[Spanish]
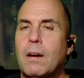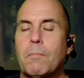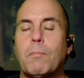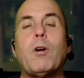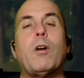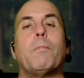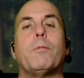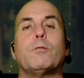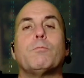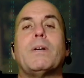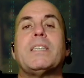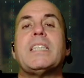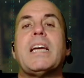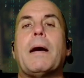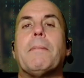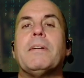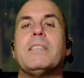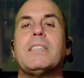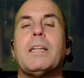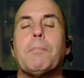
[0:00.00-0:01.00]
Bueno, pues
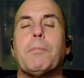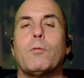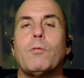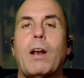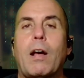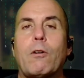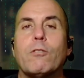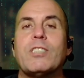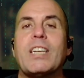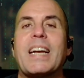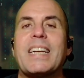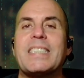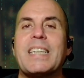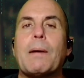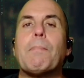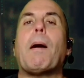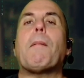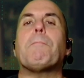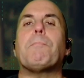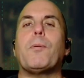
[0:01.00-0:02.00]
básicamente por una cosa que se
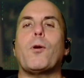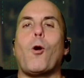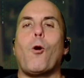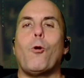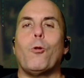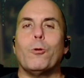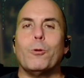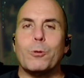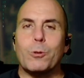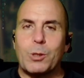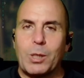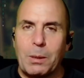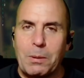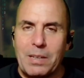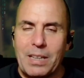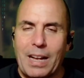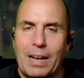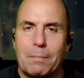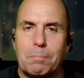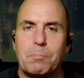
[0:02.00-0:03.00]
llama
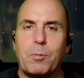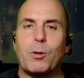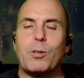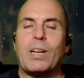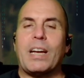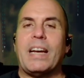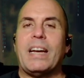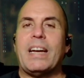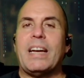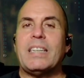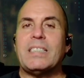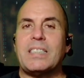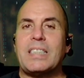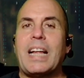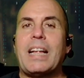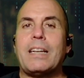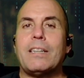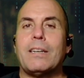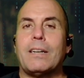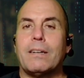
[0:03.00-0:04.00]
productividad, porque
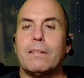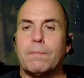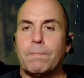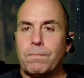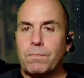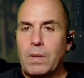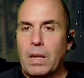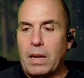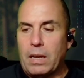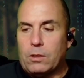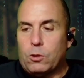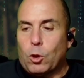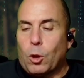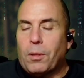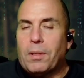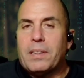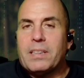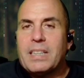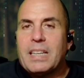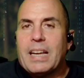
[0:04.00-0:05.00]
están eh,
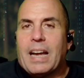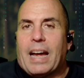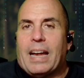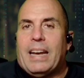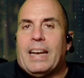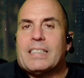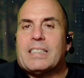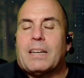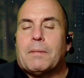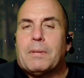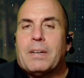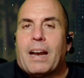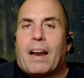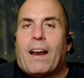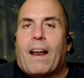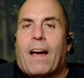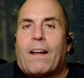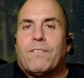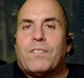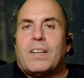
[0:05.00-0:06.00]
todo el día en la
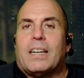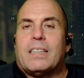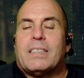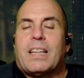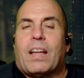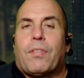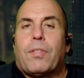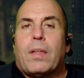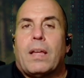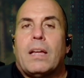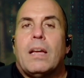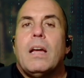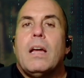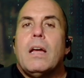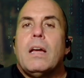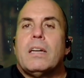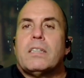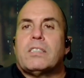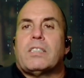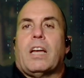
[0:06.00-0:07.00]
terminal al final te hace
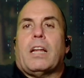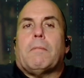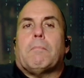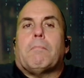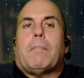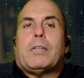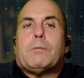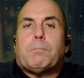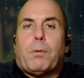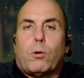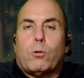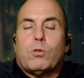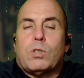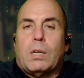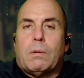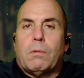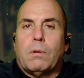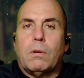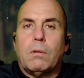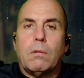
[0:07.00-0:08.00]
ser más
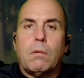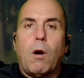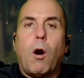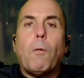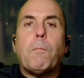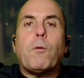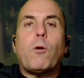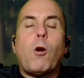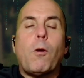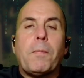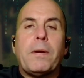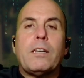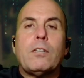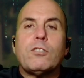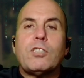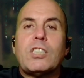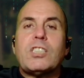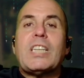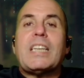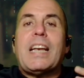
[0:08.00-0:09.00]
productivo. O por lo
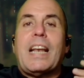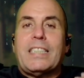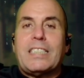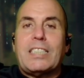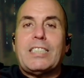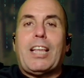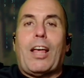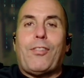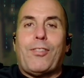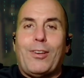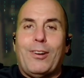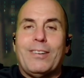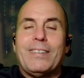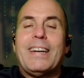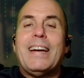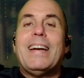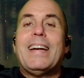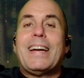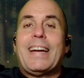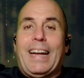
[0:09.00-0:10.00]
menos esa es la sensación
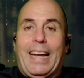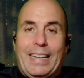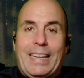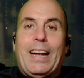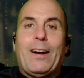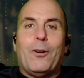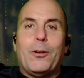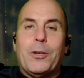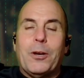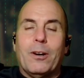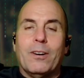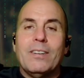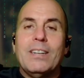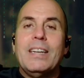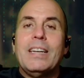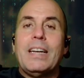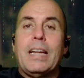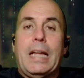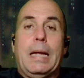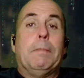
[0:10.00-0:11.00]
que tengo yo
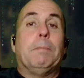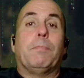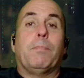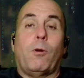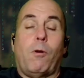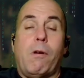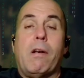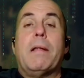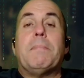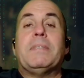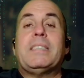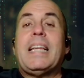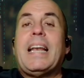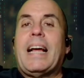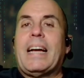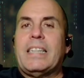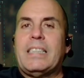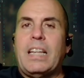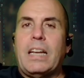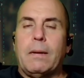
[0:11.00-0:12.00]
y probablemente
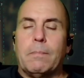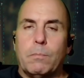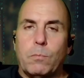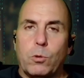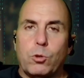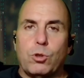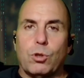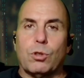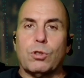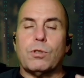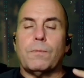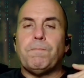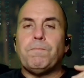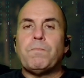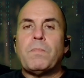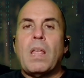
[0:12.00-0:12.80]
la que tienen muchos.